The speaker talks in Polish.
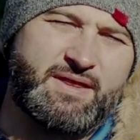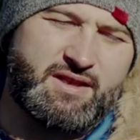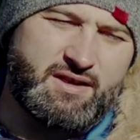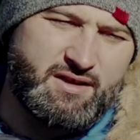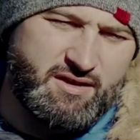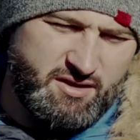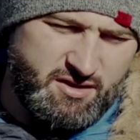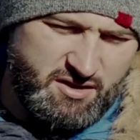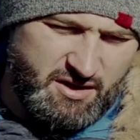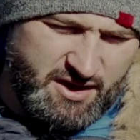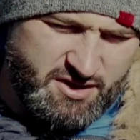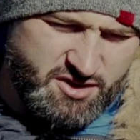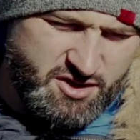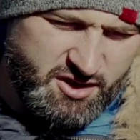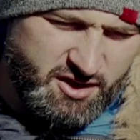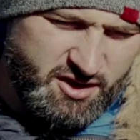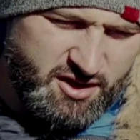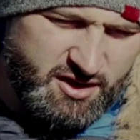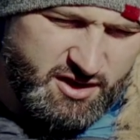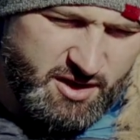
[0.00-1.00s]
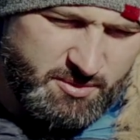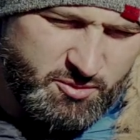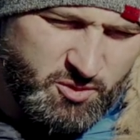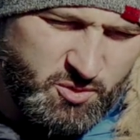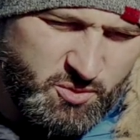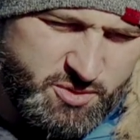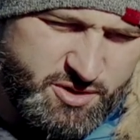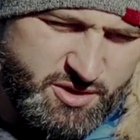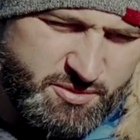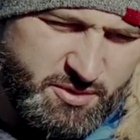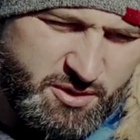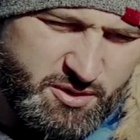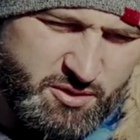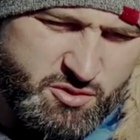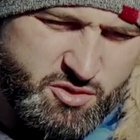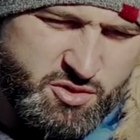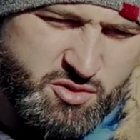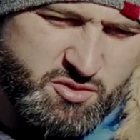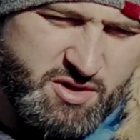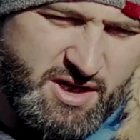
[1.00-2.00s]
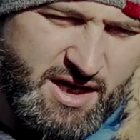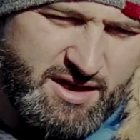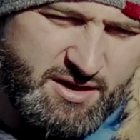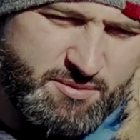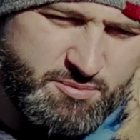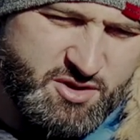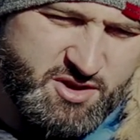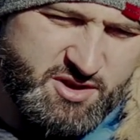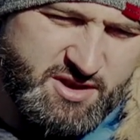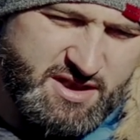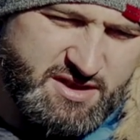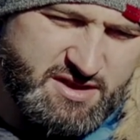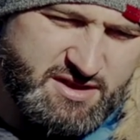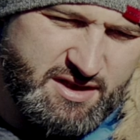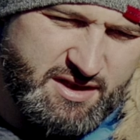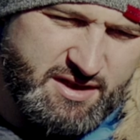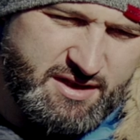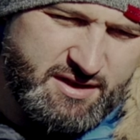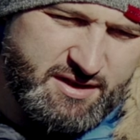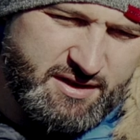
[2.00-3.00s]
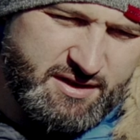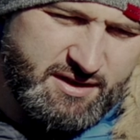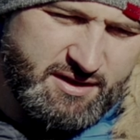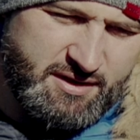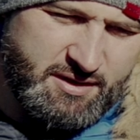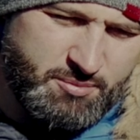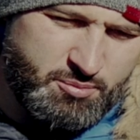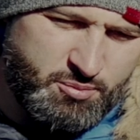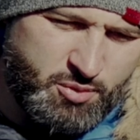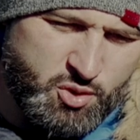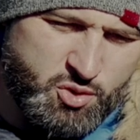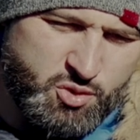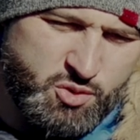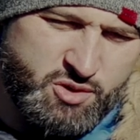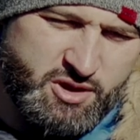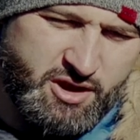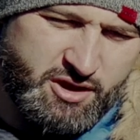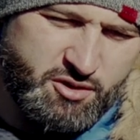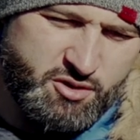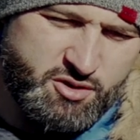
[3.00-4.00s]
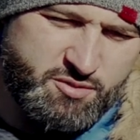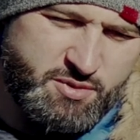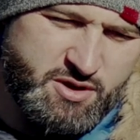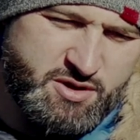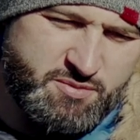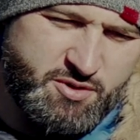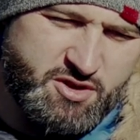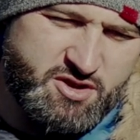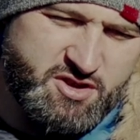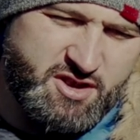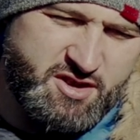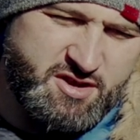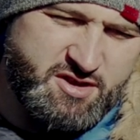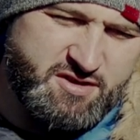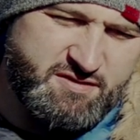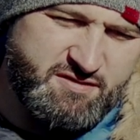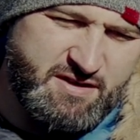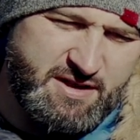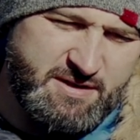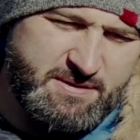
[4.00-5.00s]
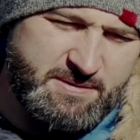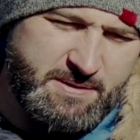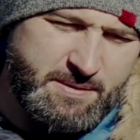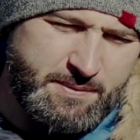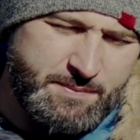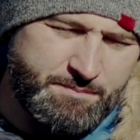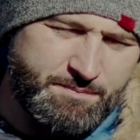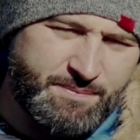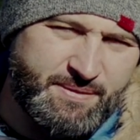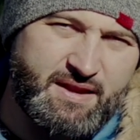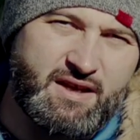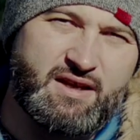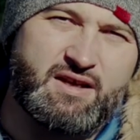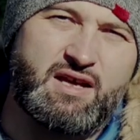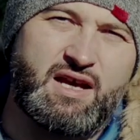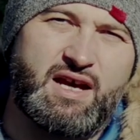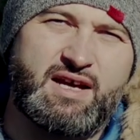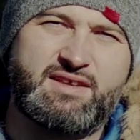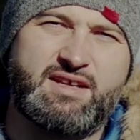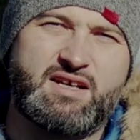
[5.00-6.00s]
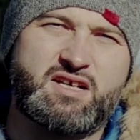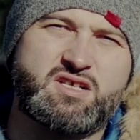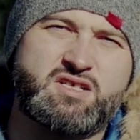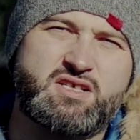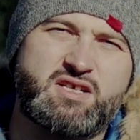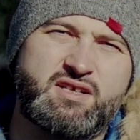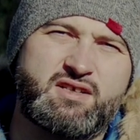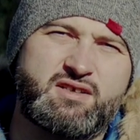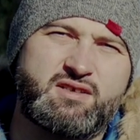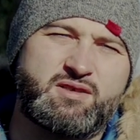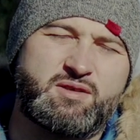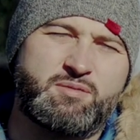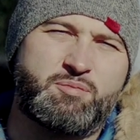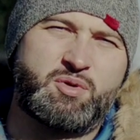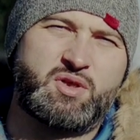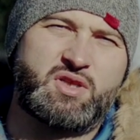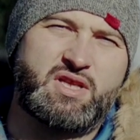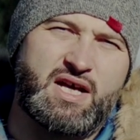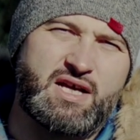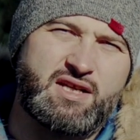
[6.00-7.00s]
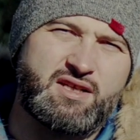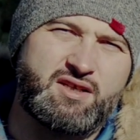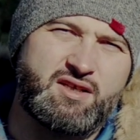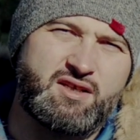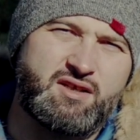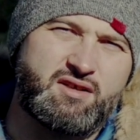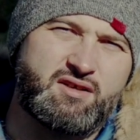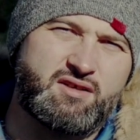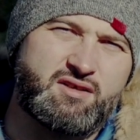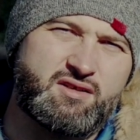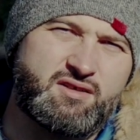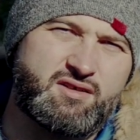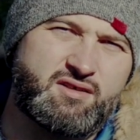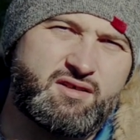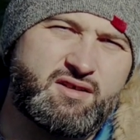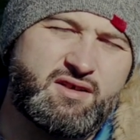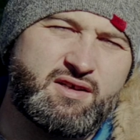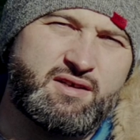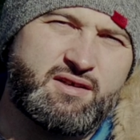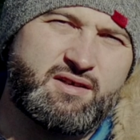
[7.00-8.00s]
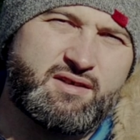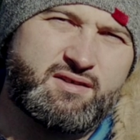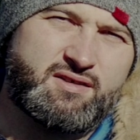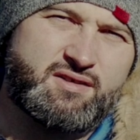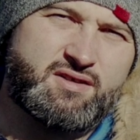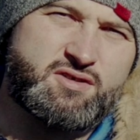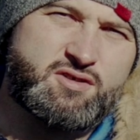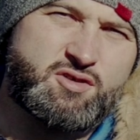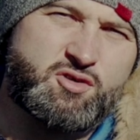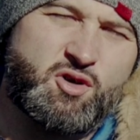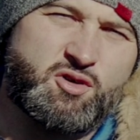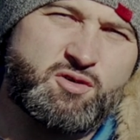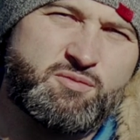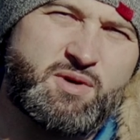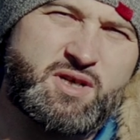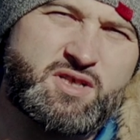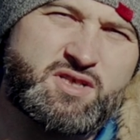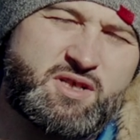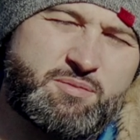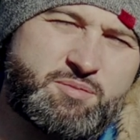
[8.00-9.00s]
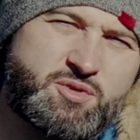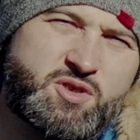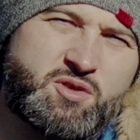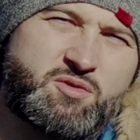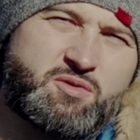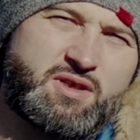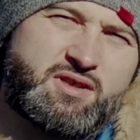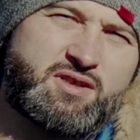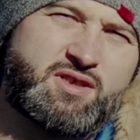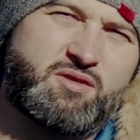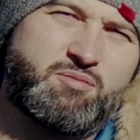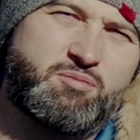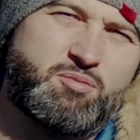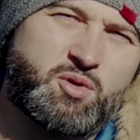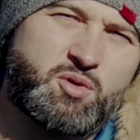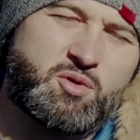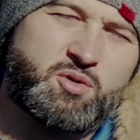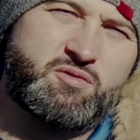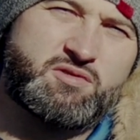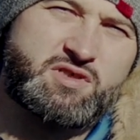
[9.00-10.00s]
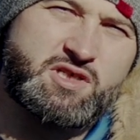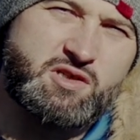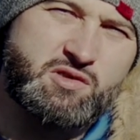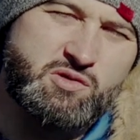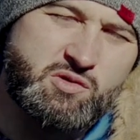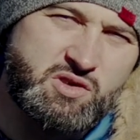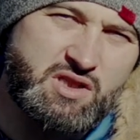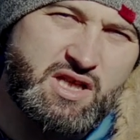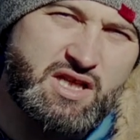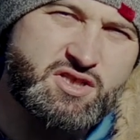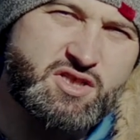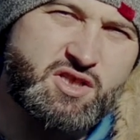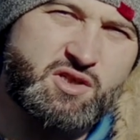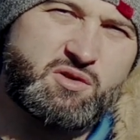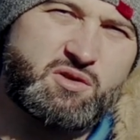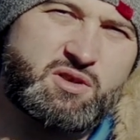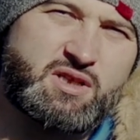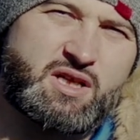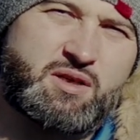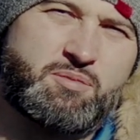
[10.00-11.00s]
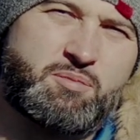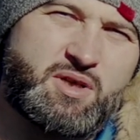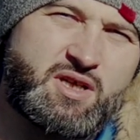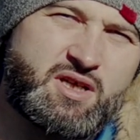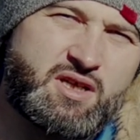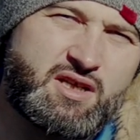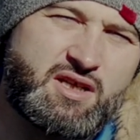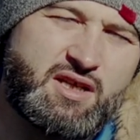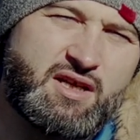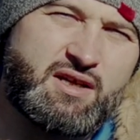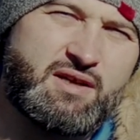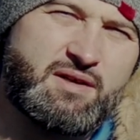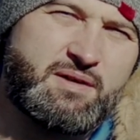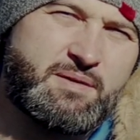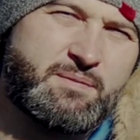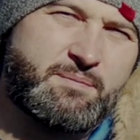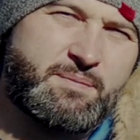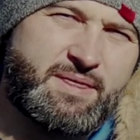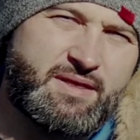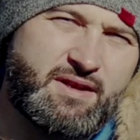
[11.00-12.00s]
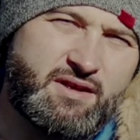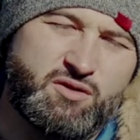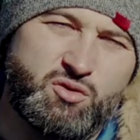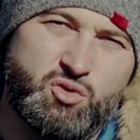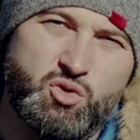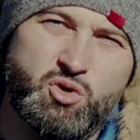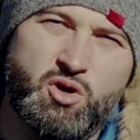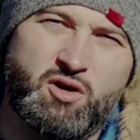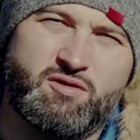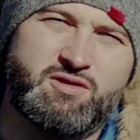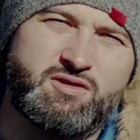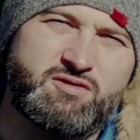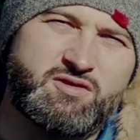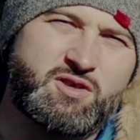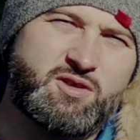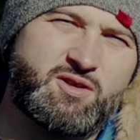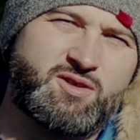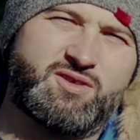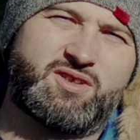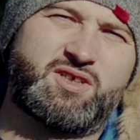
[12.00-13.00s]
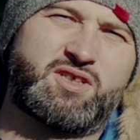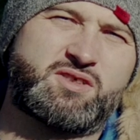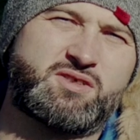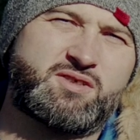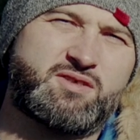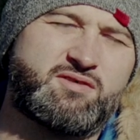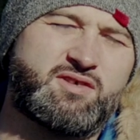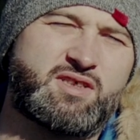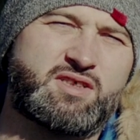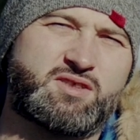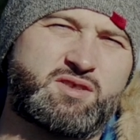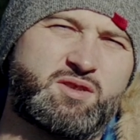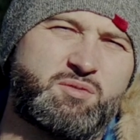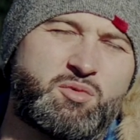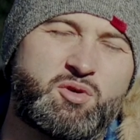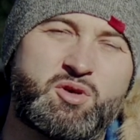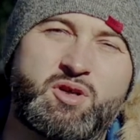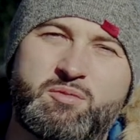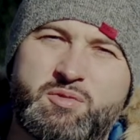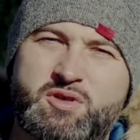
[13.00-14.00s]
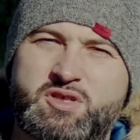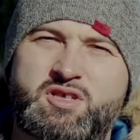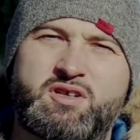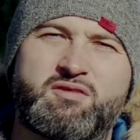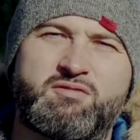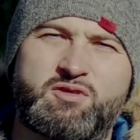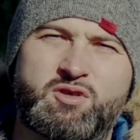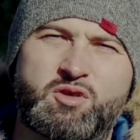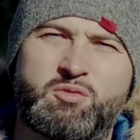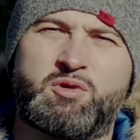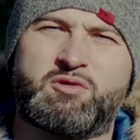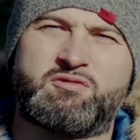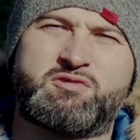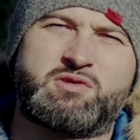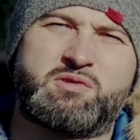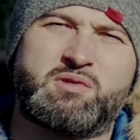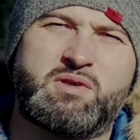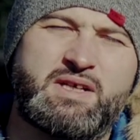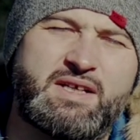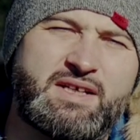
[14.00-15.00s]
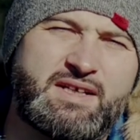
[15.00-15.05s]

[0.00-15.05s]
e, a dzięki temu ludzie będą szukali przy nas poczucia jakiegoś bezpieczeństwa, a także pytali, skąd masz na przykład ten pokój w sercu i dlaczego tak pięknie E, duchowo wyglądasz. No właśnie, bo nie mieszkam w grobowcu.